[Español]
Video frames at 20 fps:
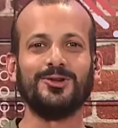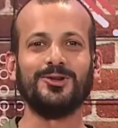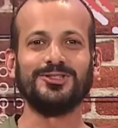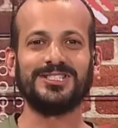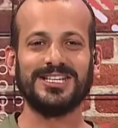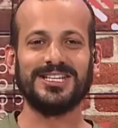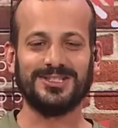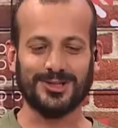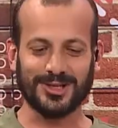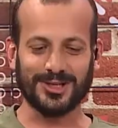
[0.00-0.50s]

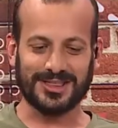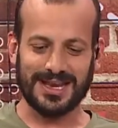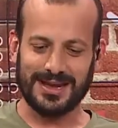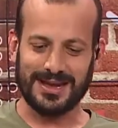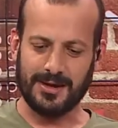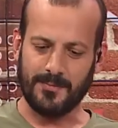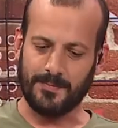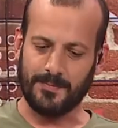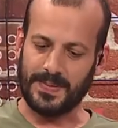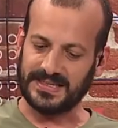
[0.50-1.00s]
Entonces yo
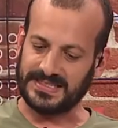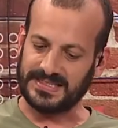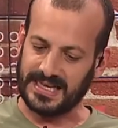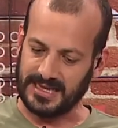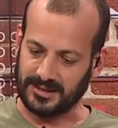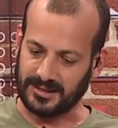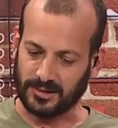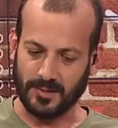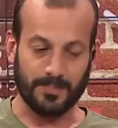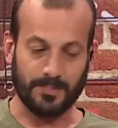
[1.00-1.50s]
tenía un
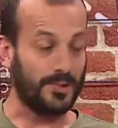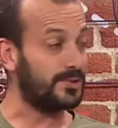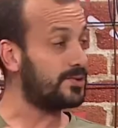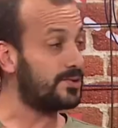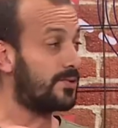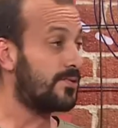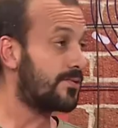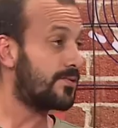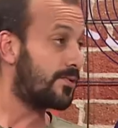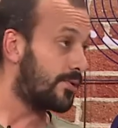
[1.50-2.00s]
pastelito de
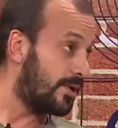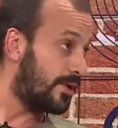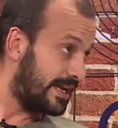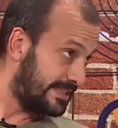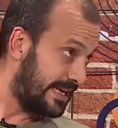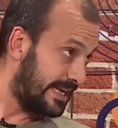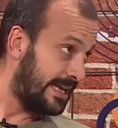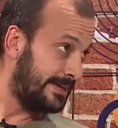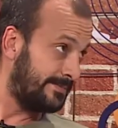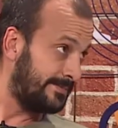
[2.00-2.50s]
pollo con
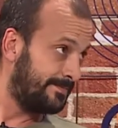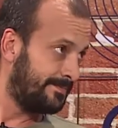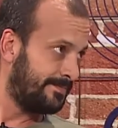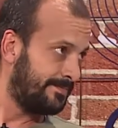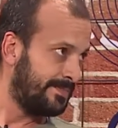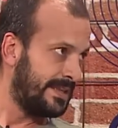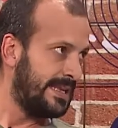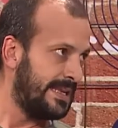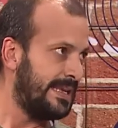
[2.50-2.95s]
croissant